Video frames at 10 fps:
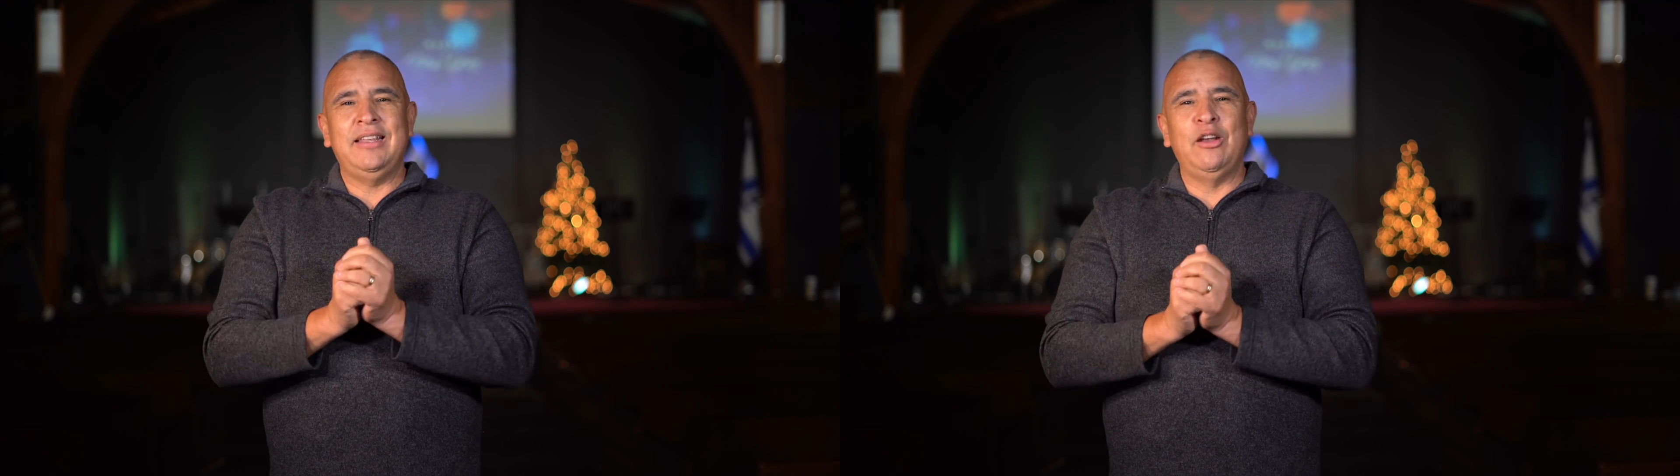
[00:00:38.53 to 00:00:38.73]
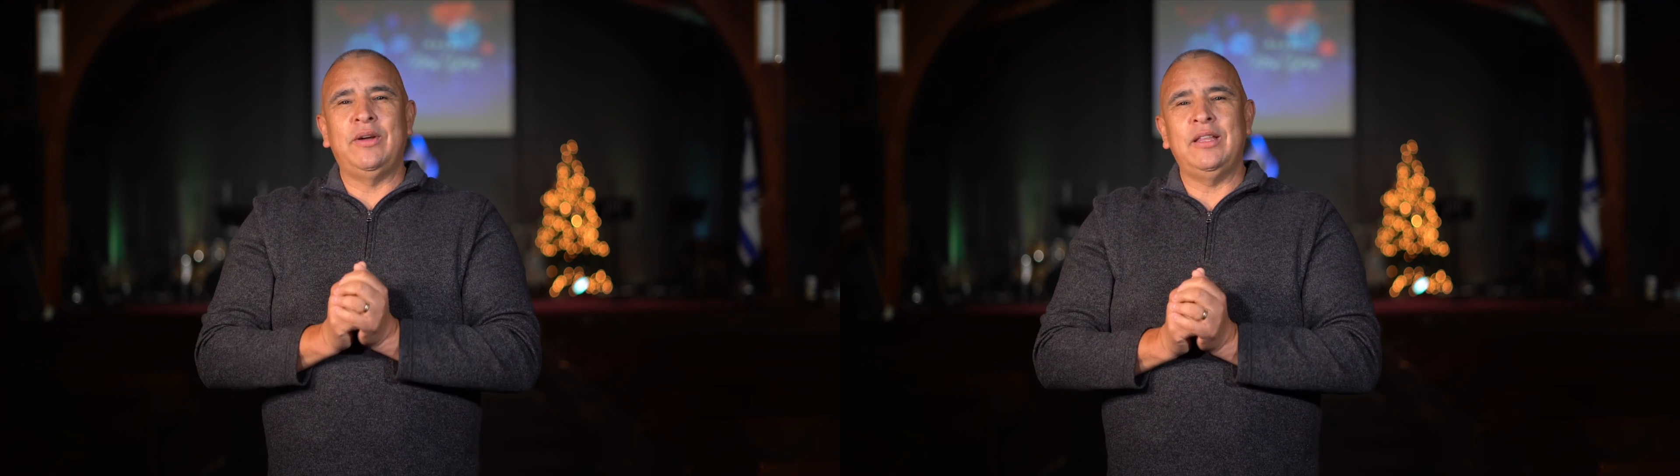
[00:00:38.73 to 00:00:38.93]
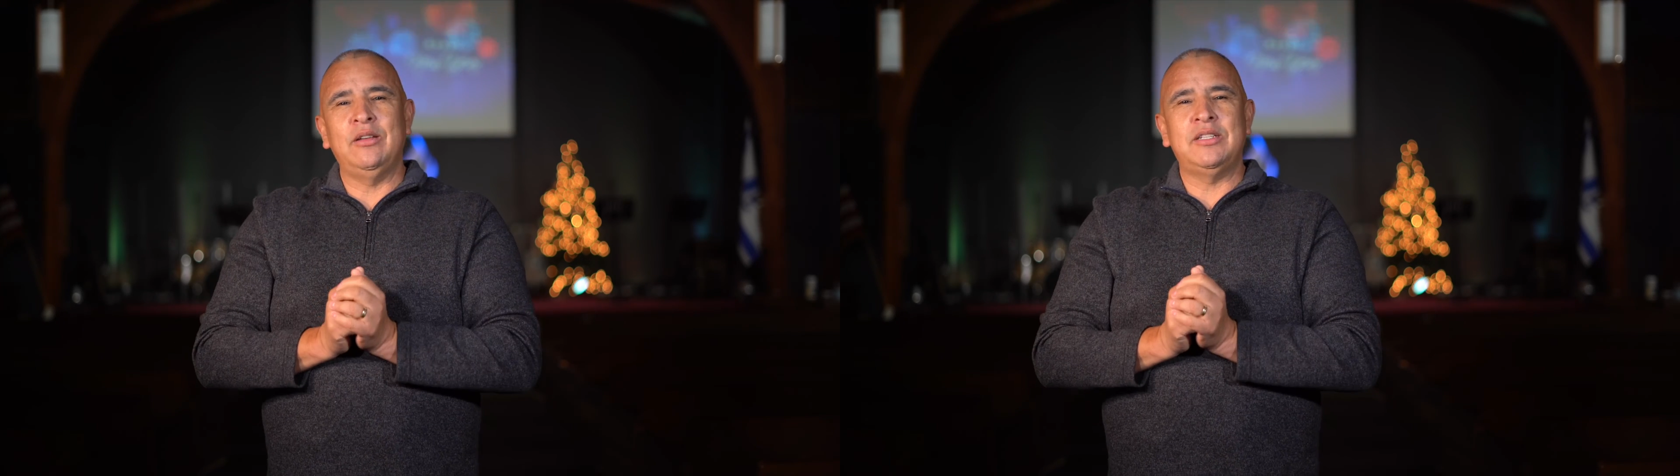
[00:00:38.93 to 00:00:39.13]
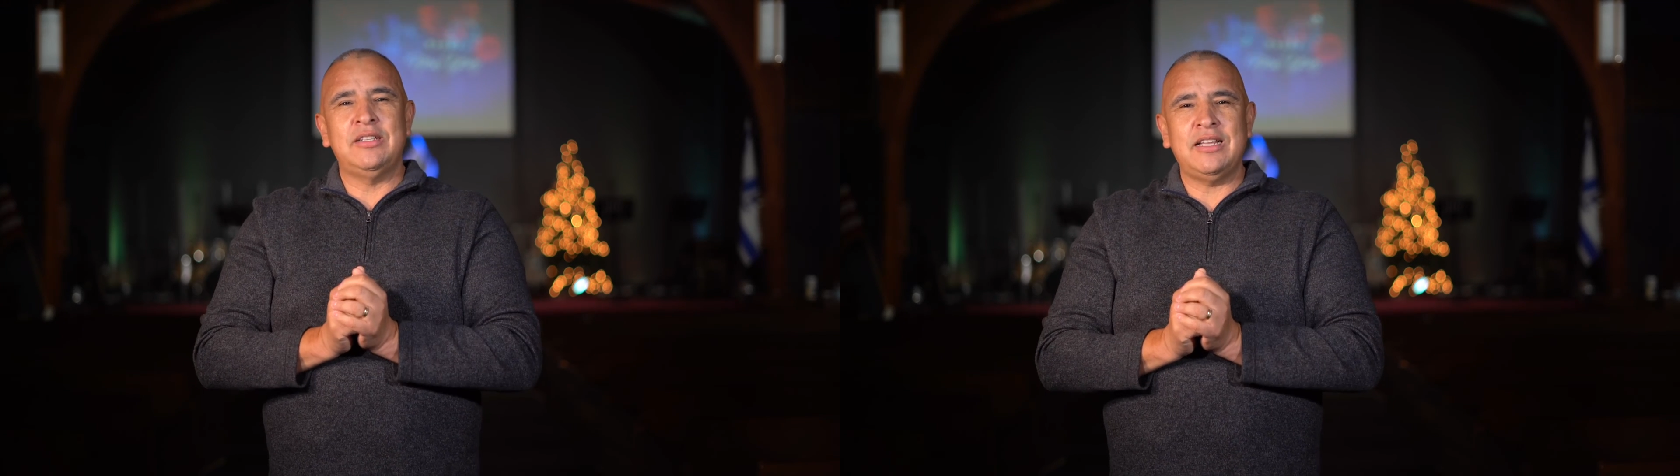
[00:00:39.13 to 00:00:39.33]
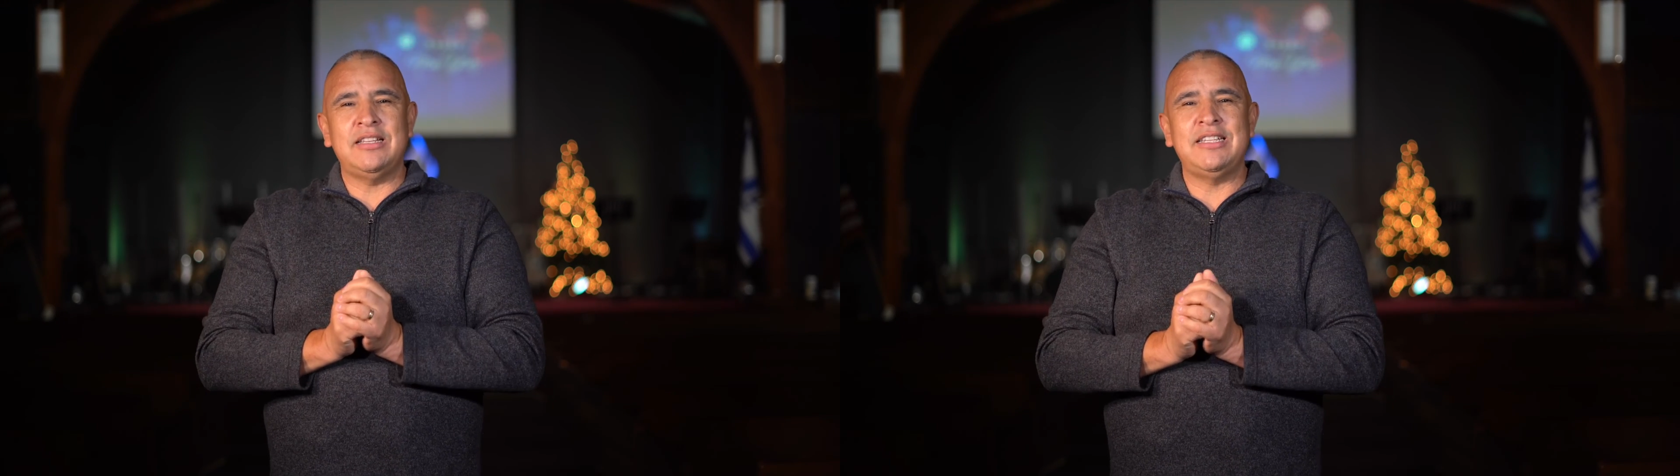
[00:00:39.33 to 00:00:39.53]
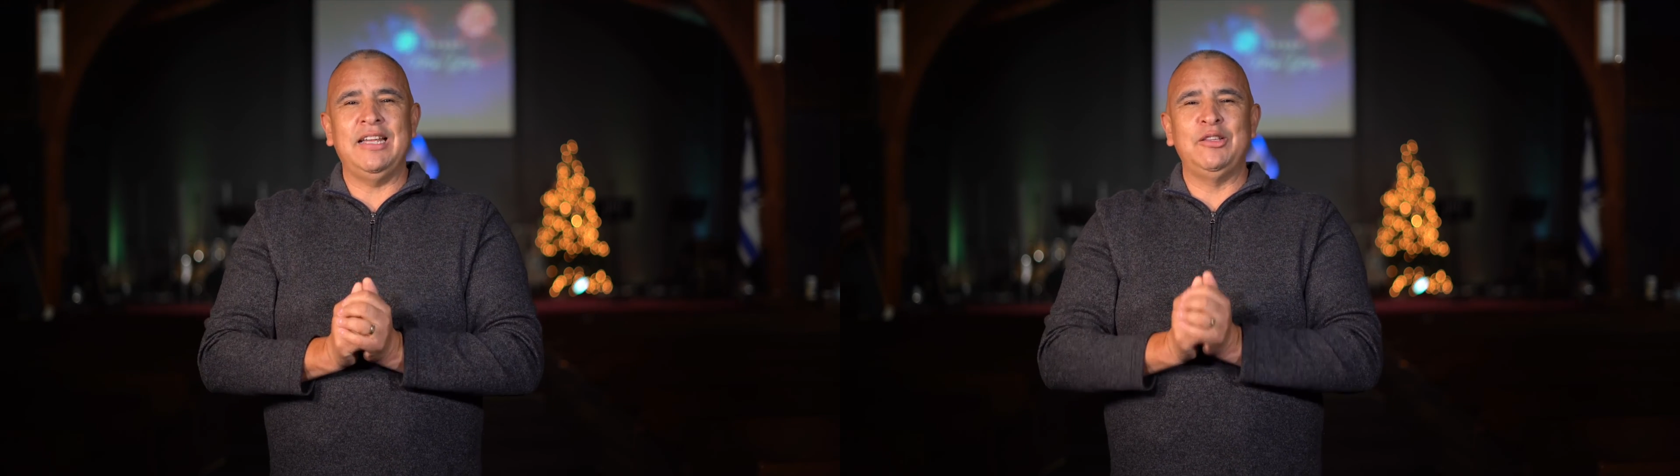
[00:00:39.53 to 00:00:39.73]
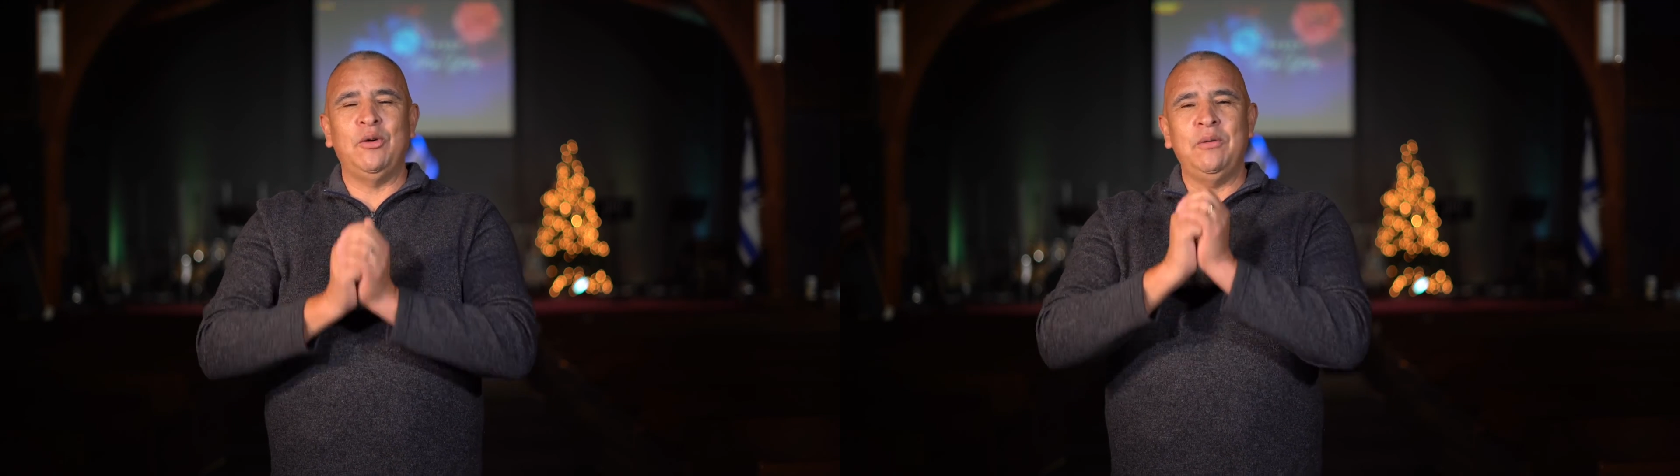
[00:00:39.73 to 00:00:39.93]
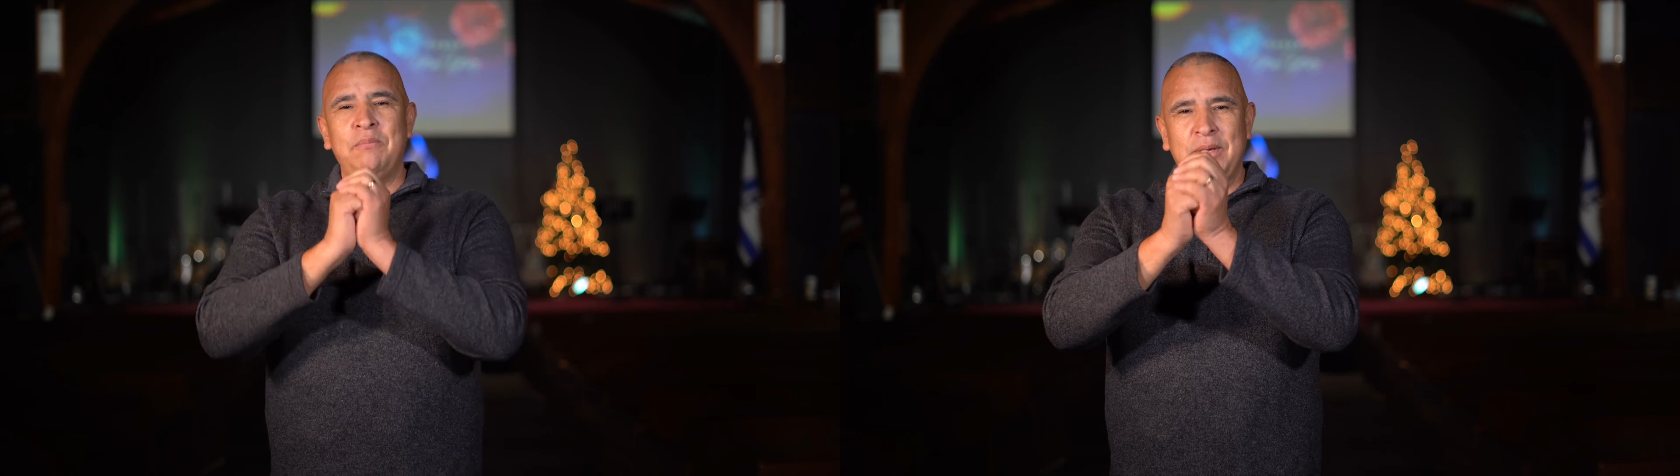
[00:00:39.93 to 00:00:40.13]
de lo que Dios está
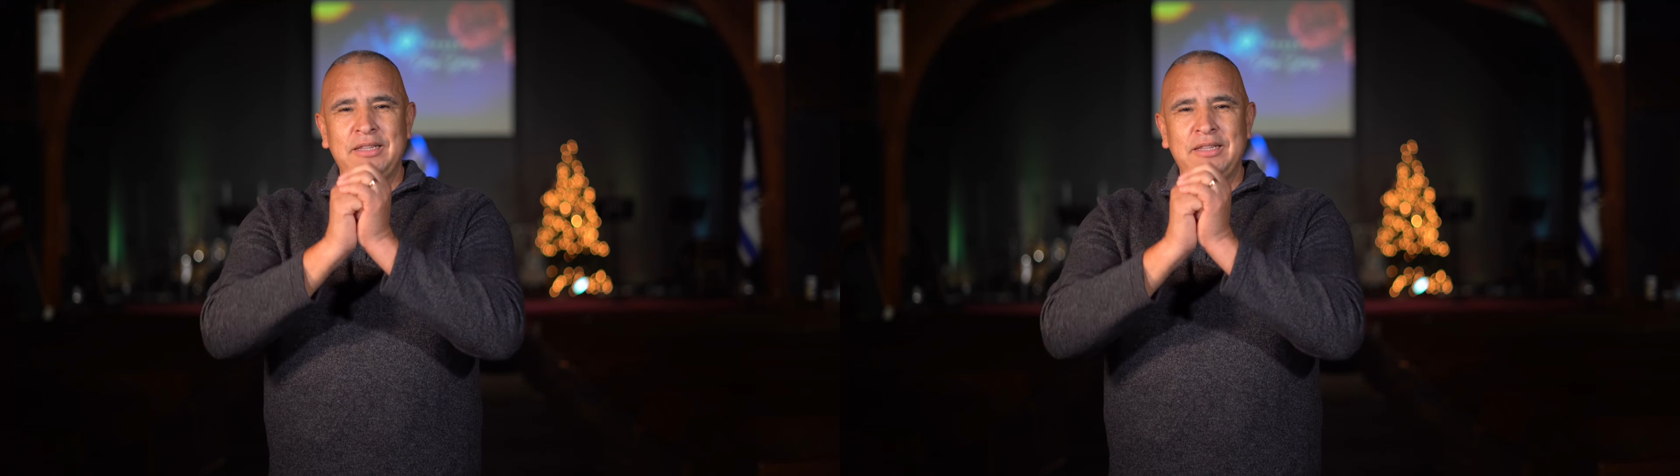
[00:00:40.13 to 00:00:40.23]
haciendo.